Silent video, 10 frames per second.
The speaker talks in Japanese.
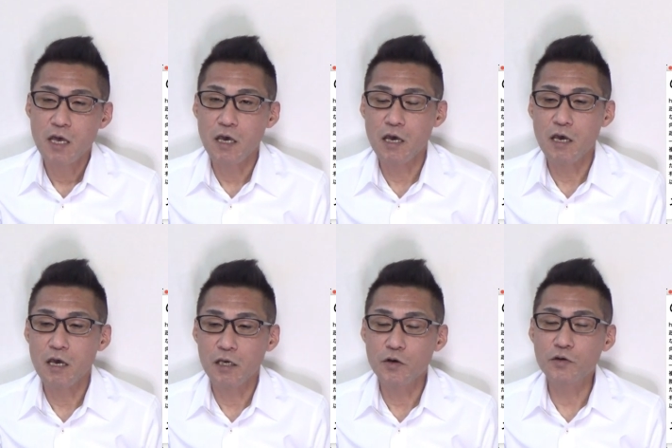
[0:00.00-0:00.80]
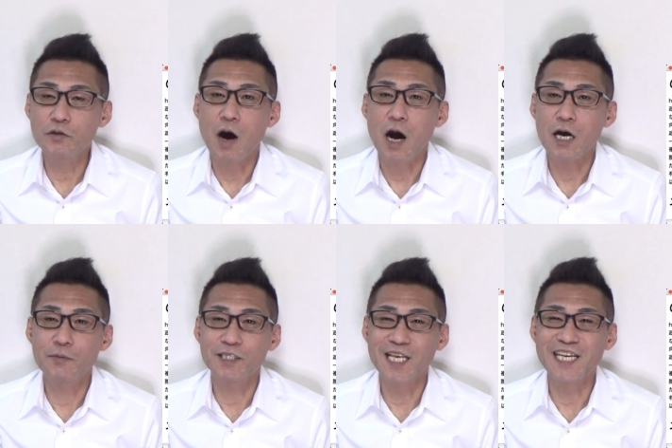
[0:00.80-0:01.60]
えー、よくわか
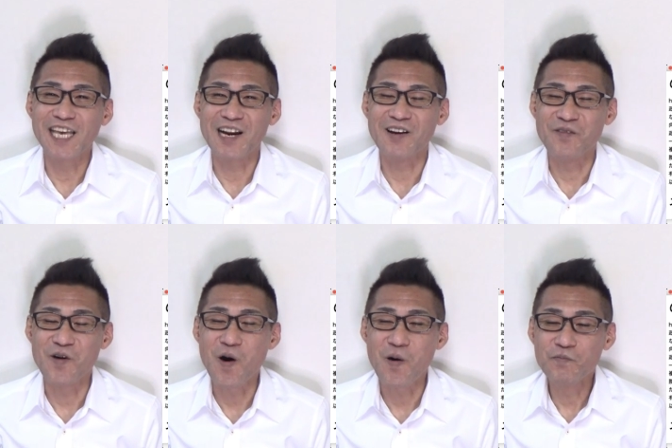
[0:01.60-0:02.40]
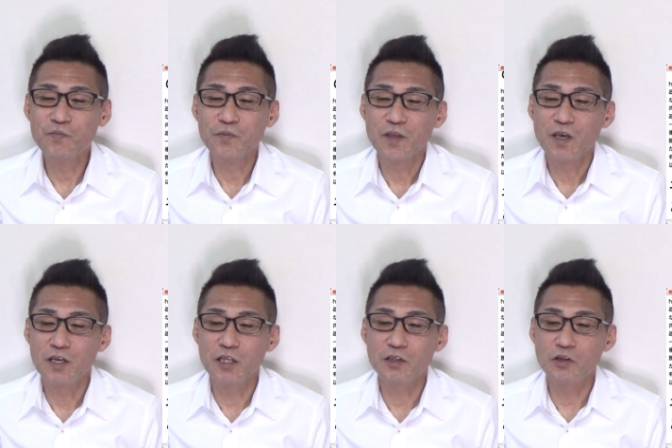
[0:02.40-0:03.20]
りませんけれども、えー、
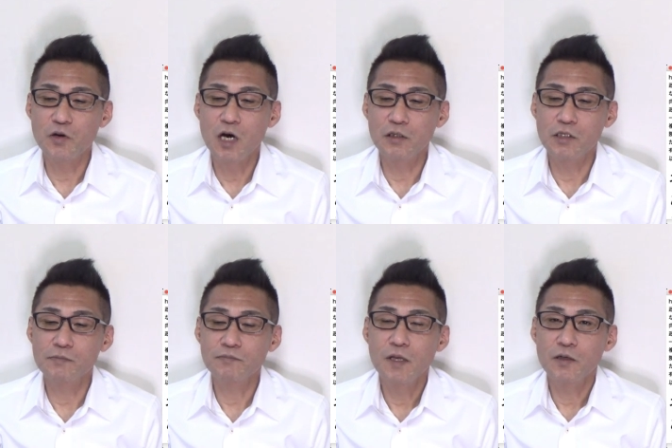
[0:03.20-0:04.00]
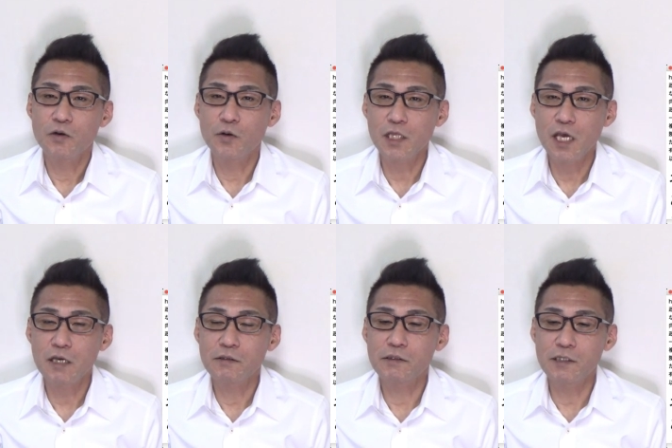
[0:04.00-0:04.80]
ネットの判断です。これ
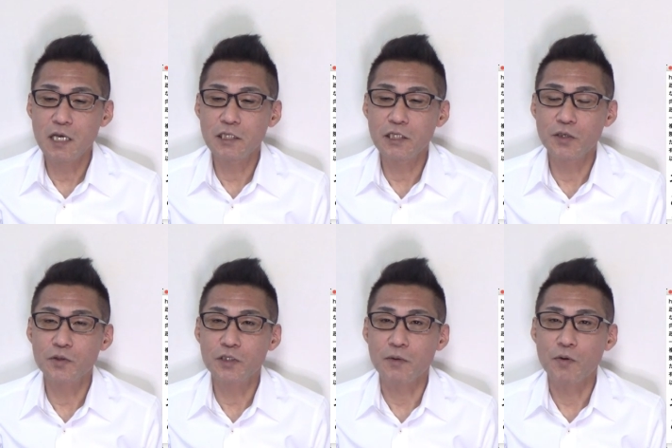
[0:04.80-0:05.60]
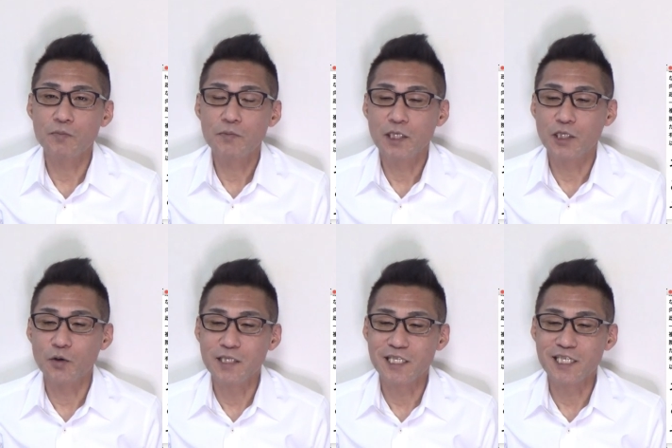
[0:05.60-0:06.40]
で不正使用者も
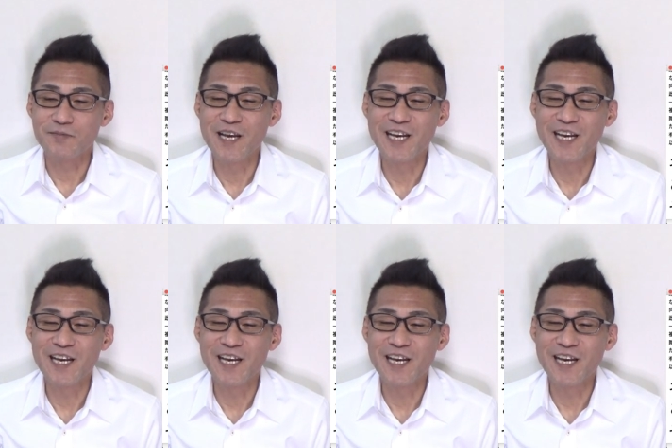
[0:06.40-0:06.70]
一安心。